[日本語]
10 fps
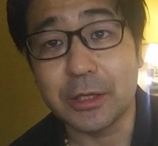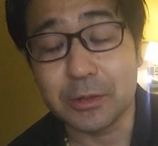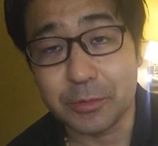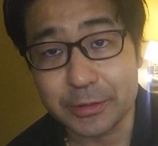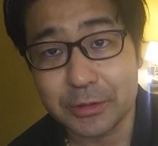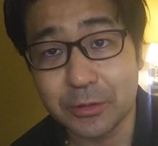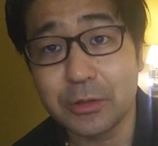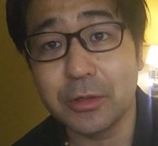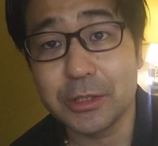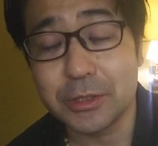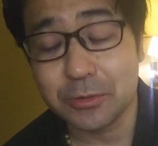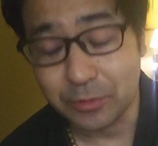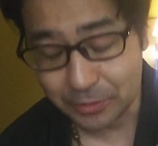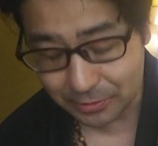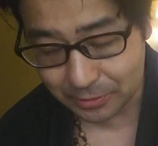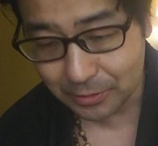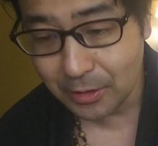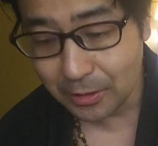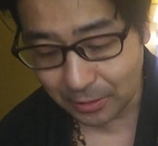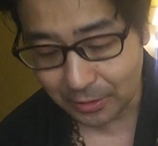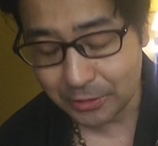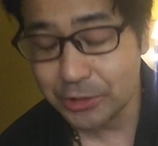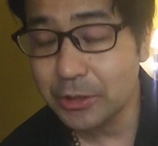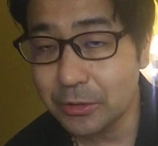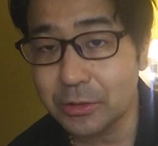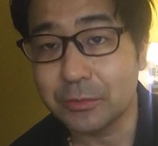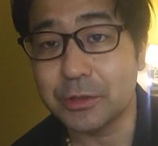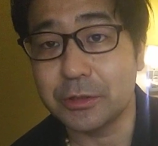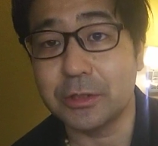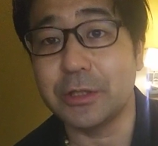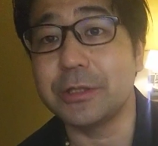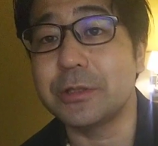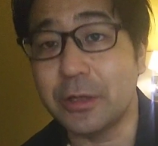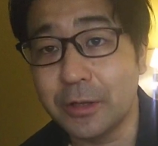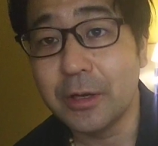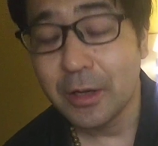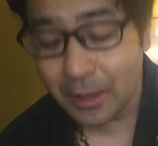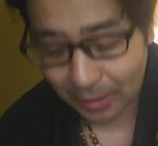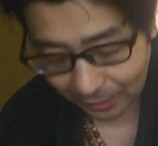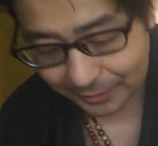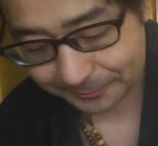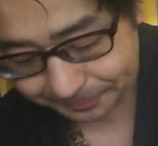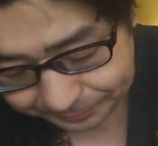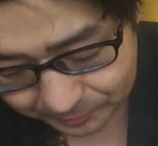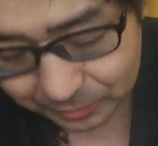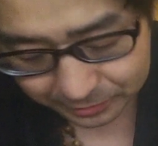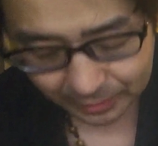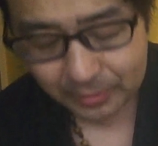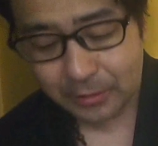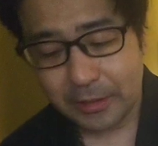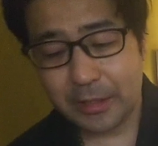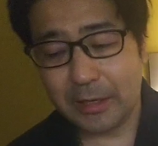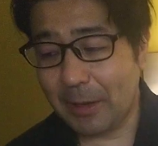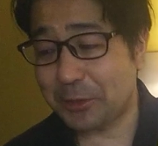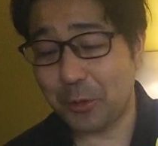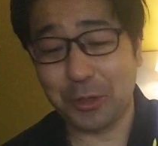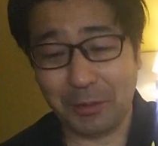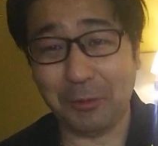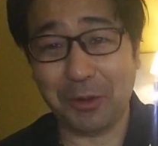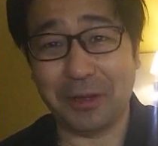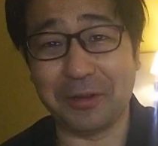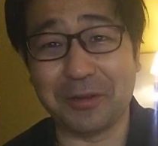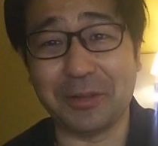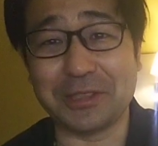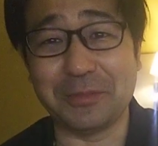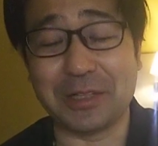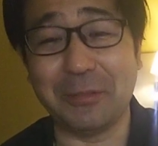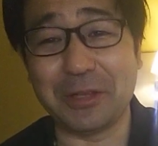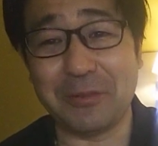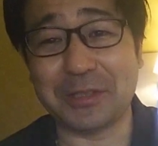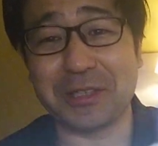たいと思いますそれぐらいすごいです、はい、信用ってめちゃめちゃ大事ですから、ね、はいといですね。えー、まあ、それまあ、これ、私今食べてま